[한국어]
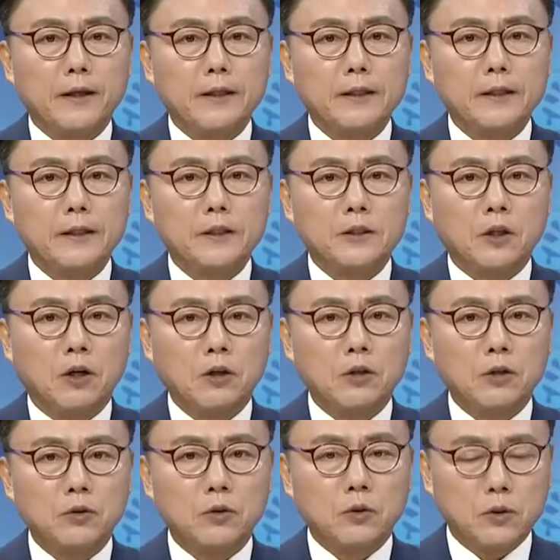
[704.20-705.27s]
그
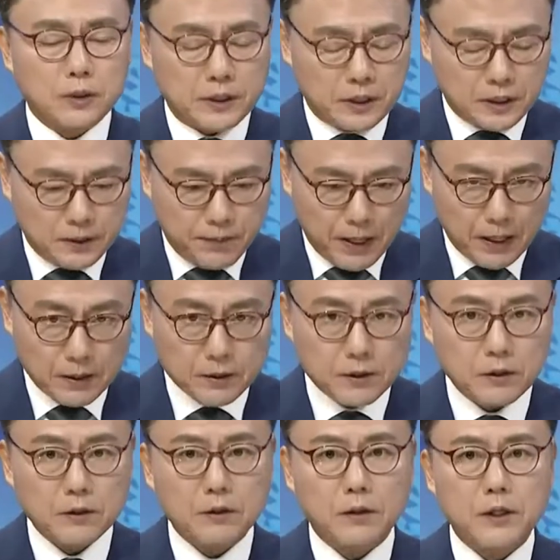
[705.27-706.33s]
적어도
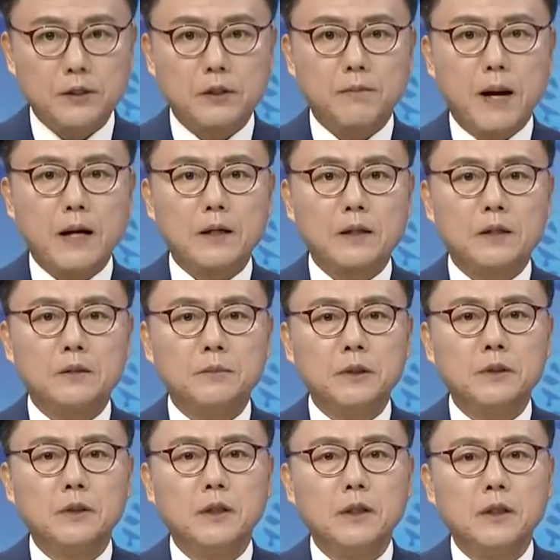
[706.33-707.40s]

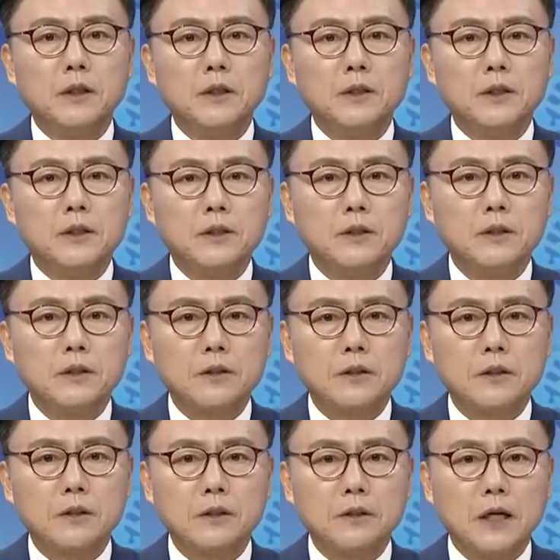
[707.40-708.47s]
지방선거에서만큼은 지역
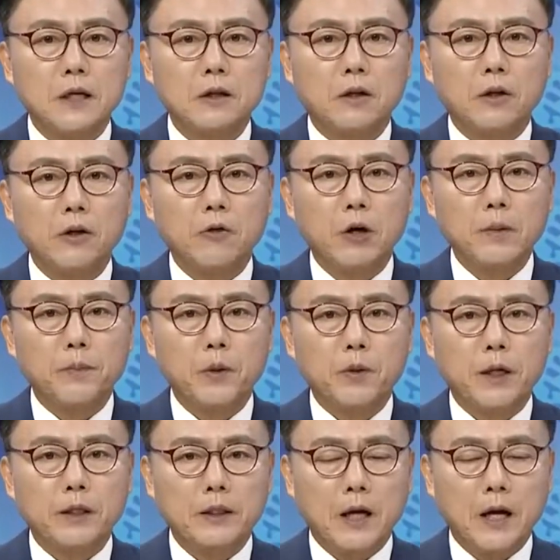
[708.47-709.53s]
정당을 허용할
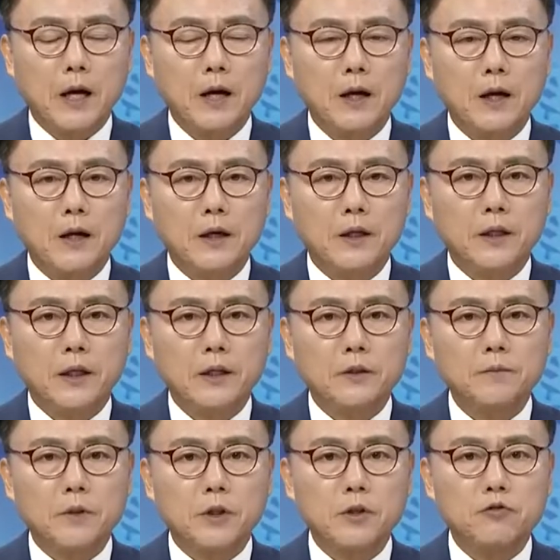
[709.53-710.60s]
필요가 있다. 이게
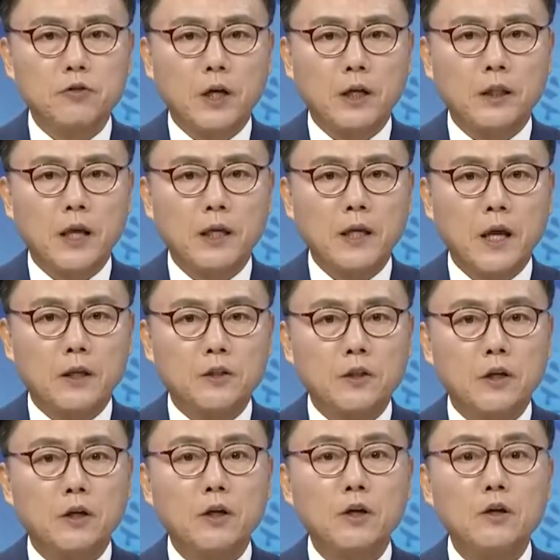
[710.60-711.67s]
지금 저희 주장인데 이게
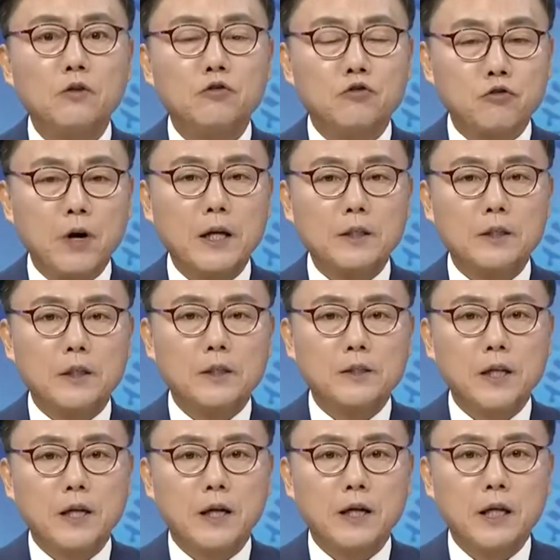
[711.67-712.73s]
저희 주관적인
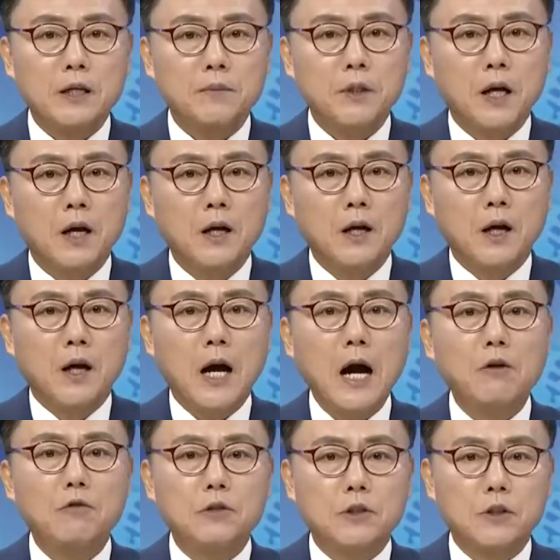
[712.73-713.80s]
생각이 아닙니다. 음.
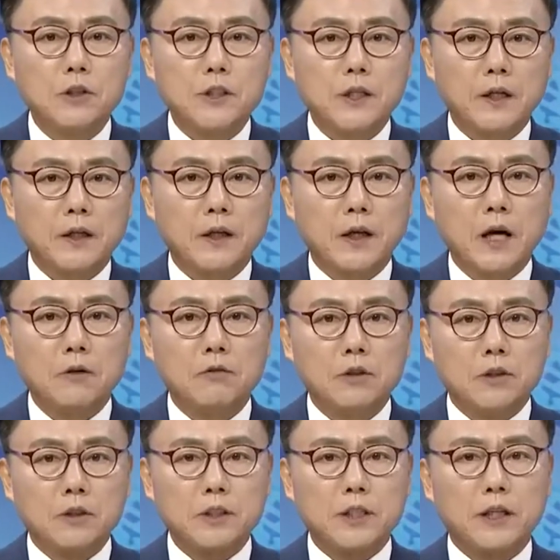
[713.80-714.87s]
한국 정치학회, 한국
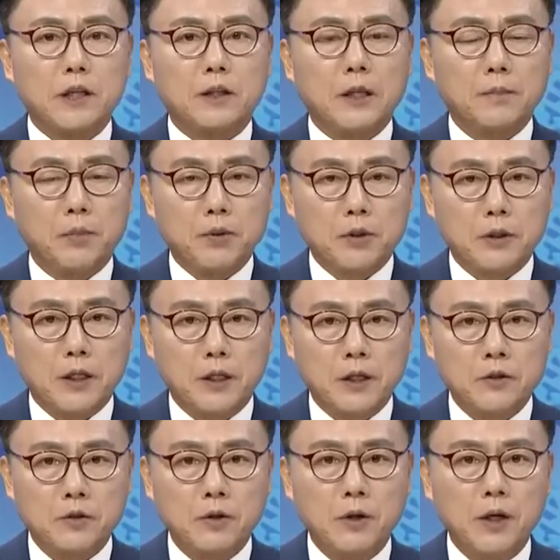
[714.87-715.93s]
정치학회 대표적인
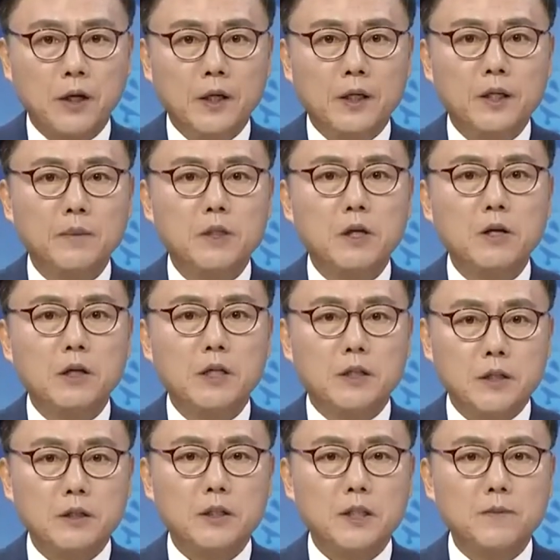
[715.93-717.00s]
학회죠. 이미
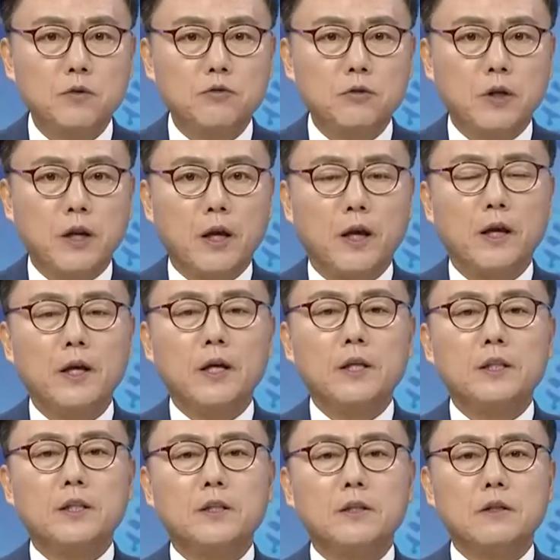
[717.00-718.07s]
2016년에
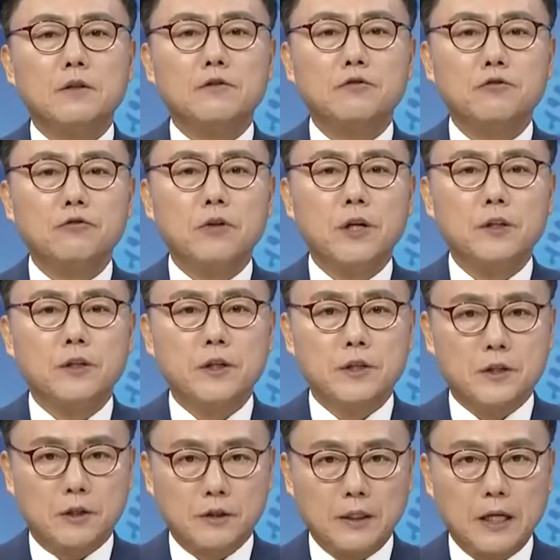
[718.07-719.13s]
지역 수준에서의
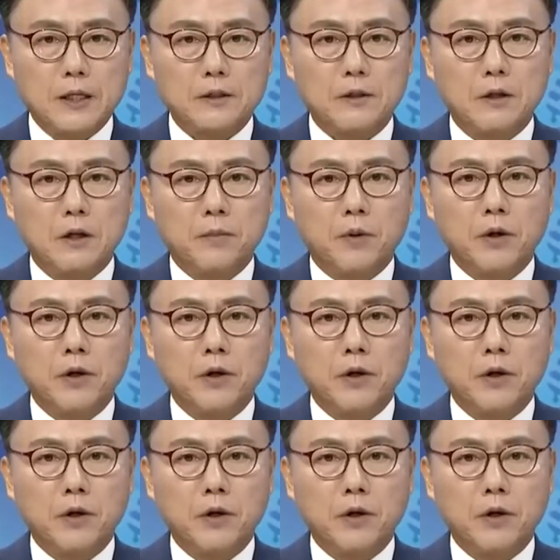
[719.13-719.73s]
정당 설립